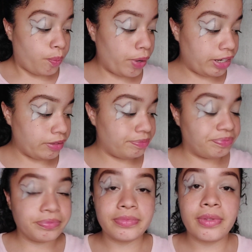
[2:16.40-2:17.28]
Bueno,
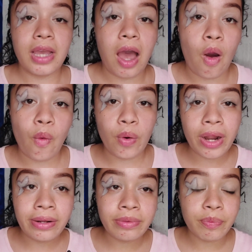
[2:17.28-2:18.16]

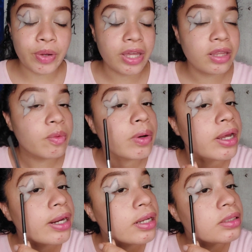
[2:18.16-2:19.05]
ahora voy a
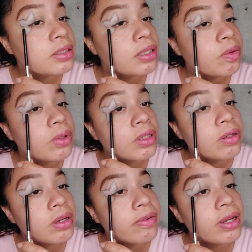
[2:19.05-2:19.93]
dibujar el
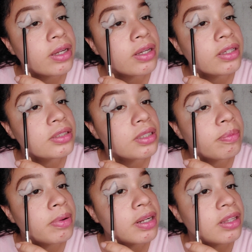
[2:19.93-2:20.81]
circulito que va en esta
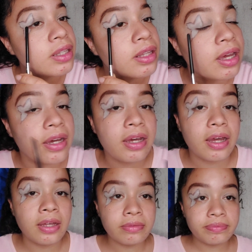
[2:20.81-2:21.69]
parte de
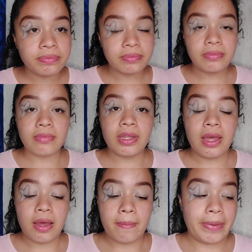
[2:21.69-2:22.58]
acá
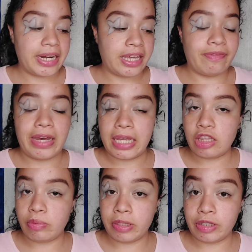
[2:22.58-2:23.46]
para que
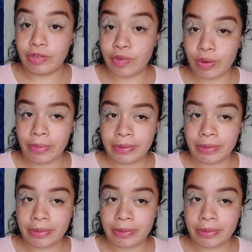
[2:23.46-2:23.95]
vaya tomando forma.